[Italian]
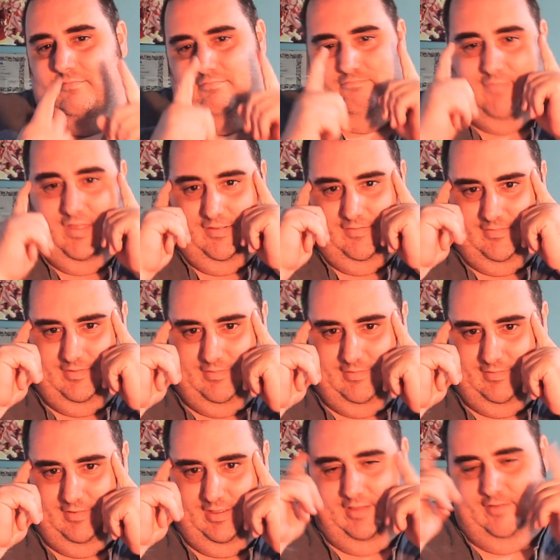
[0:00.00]
bene,
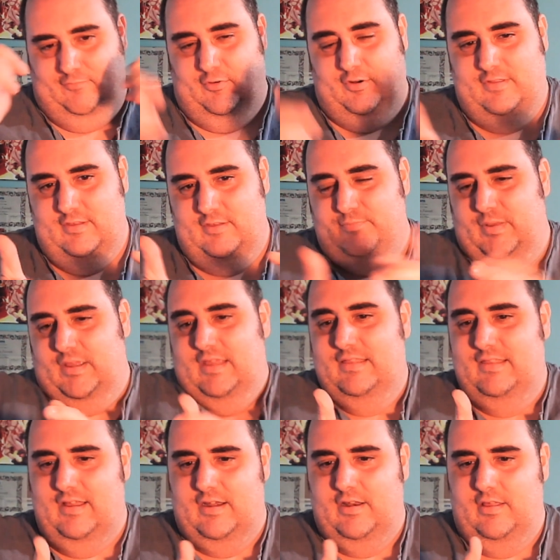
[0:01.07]
a forza di
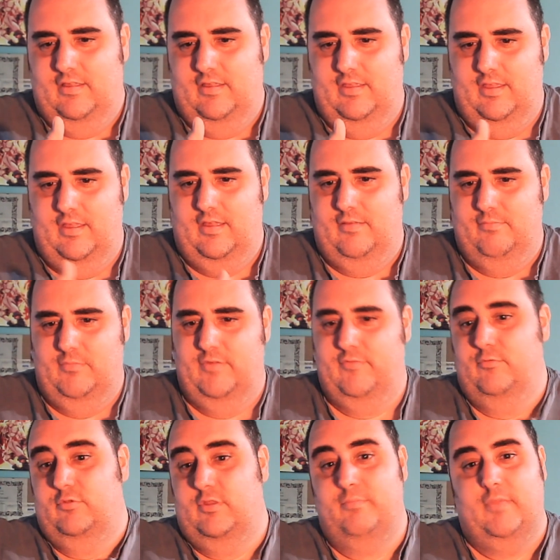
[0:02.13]
spacchettare e mi è
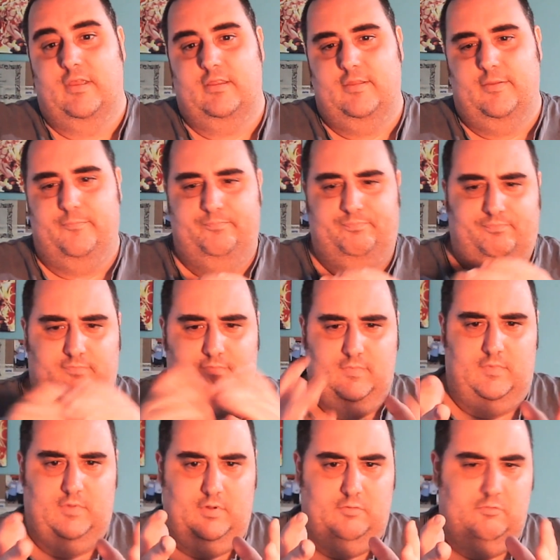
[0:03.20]
venuto in mente
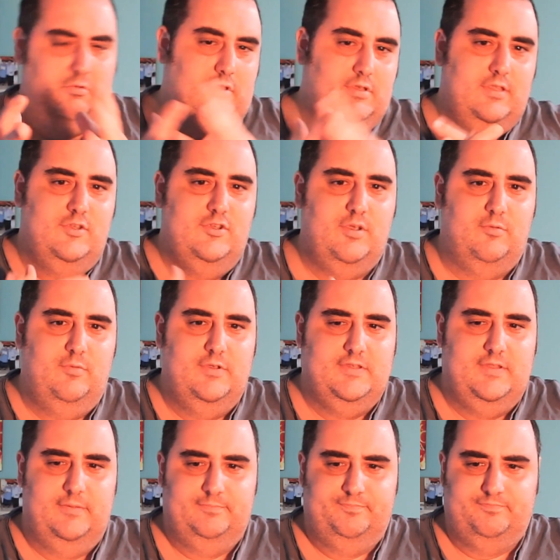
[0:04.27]
questa diciamo
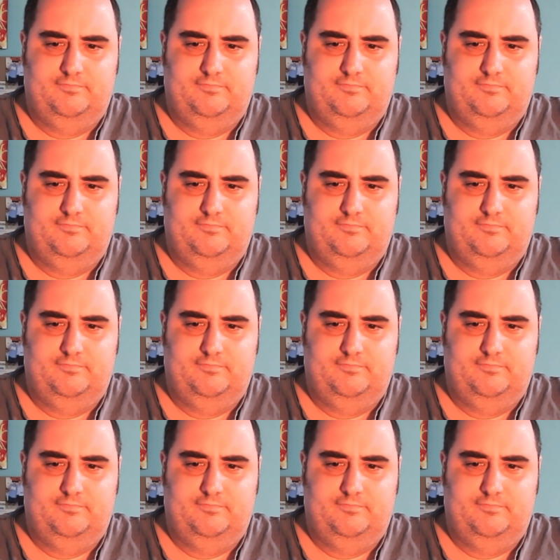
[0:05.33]
questa